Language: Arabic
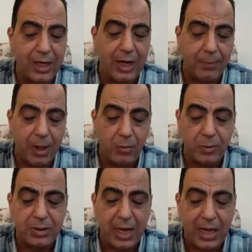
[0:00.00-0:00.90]
للامام
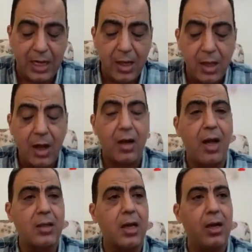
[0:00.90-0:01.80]
وبالتالي
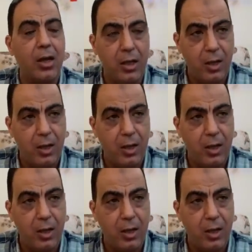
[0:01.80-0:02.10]
اراد آه،